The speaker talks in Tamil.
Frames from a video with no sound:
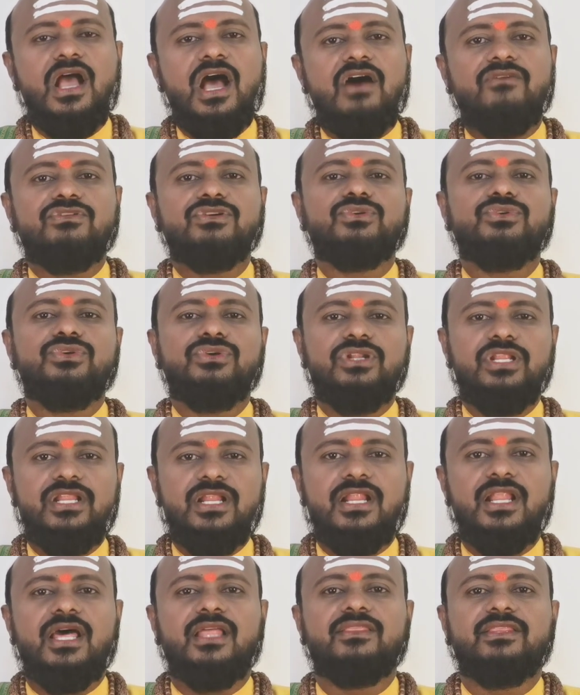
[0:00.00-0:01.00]
அவன் கொடுக்கலனா
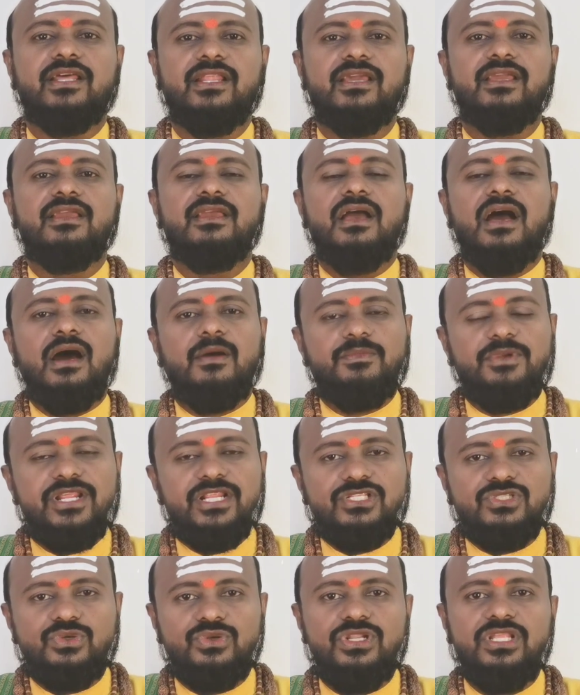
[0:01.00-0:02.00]
நான் தரேன்
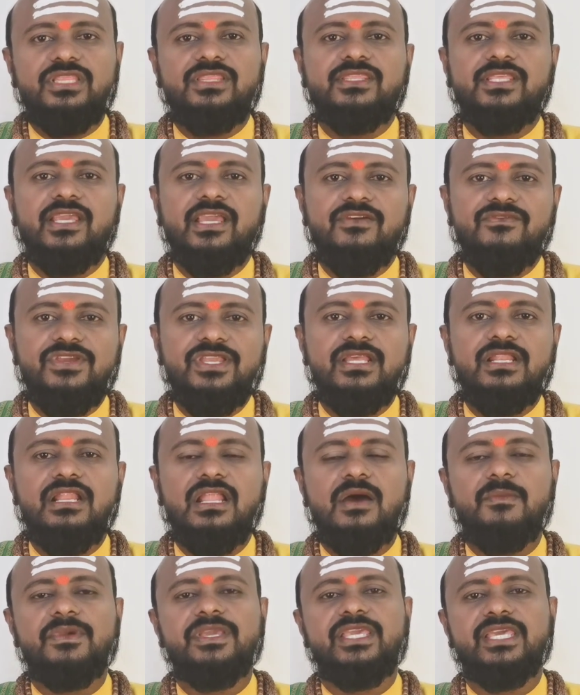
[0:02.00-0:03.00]
அப்படின்னு சொல்லி
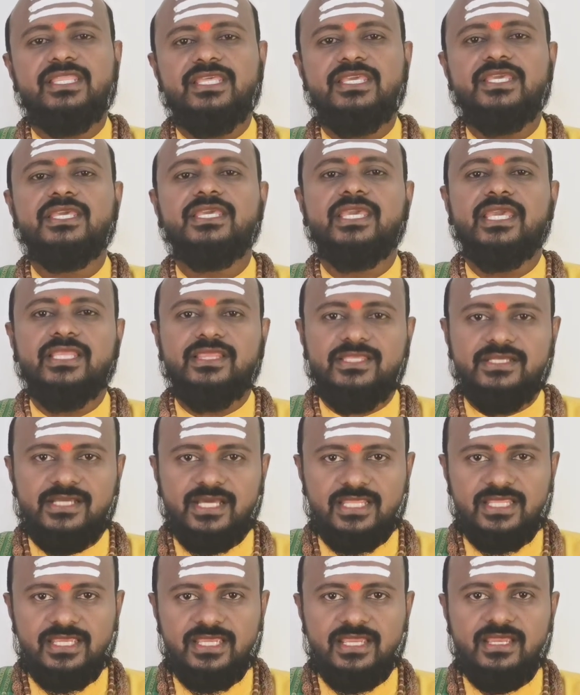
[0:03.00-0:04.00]
தேவையில்லாமல் எதையும்
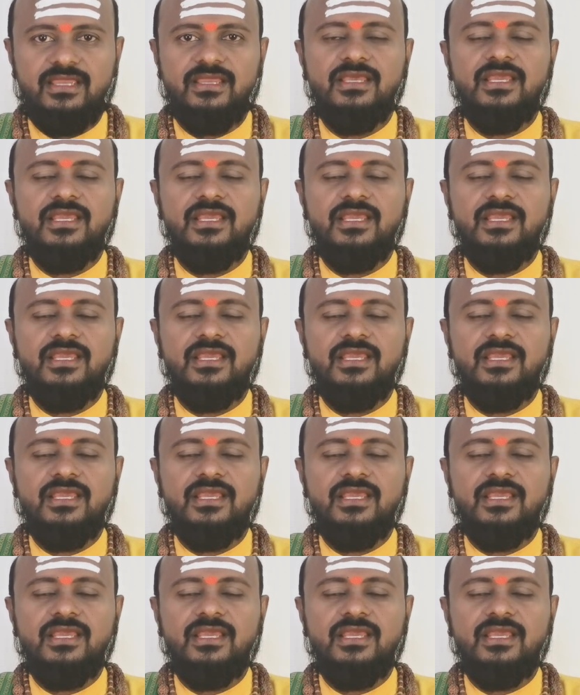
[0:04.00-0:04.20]
ஏற்றுக்காதீங்க